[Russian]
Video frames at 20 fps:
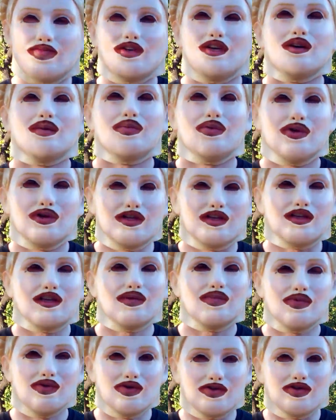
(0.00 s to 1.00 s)
Я понял,
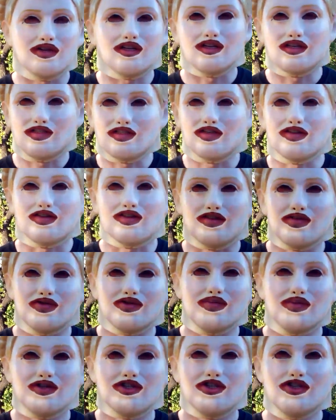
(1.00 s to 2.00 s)
я понял, Александр,
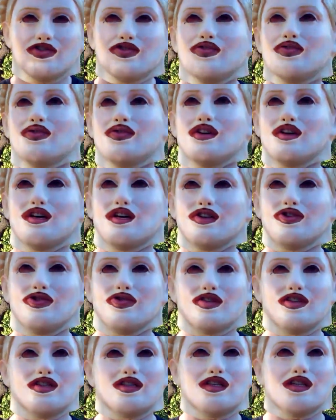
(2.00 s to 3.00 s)
твою позицию. Но ну, я
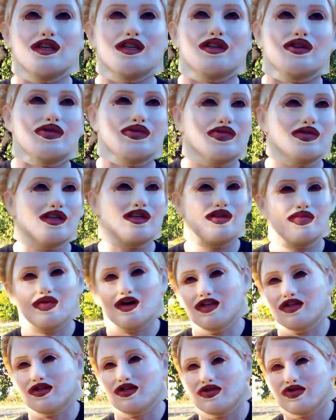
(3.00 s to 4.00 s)
хочу рассказать одну
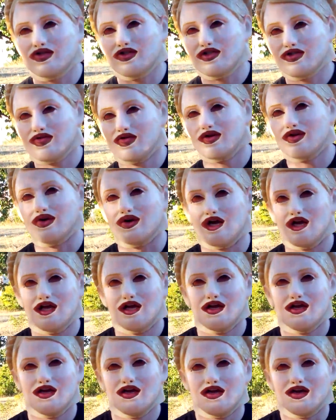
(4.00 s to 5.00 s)
занимательную историю.
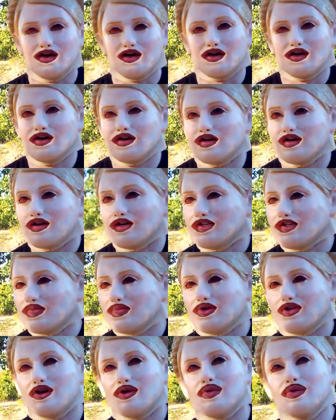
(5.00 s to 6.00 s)
А, это
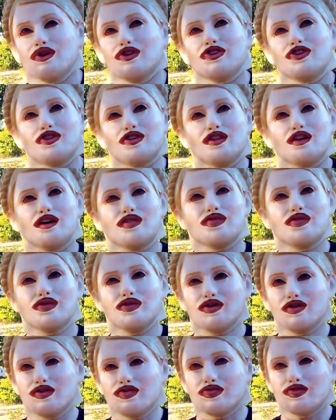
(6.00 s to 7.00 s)
было очень
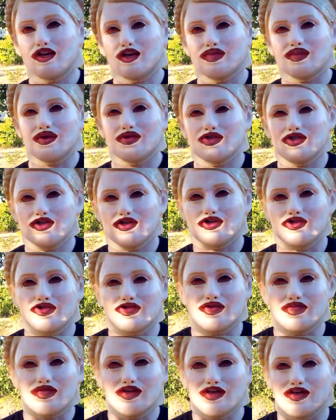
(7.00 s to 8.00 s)
давно, но так получилось,
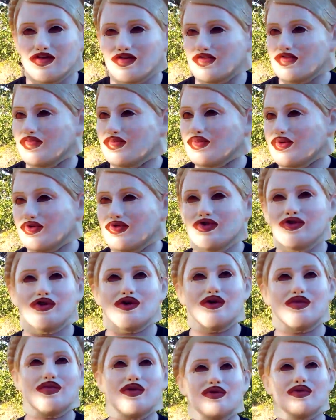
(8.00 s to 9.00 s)
что мне
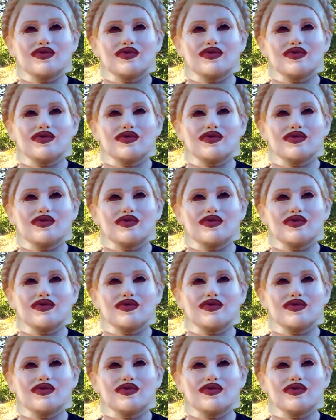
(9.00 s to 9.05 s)
бруском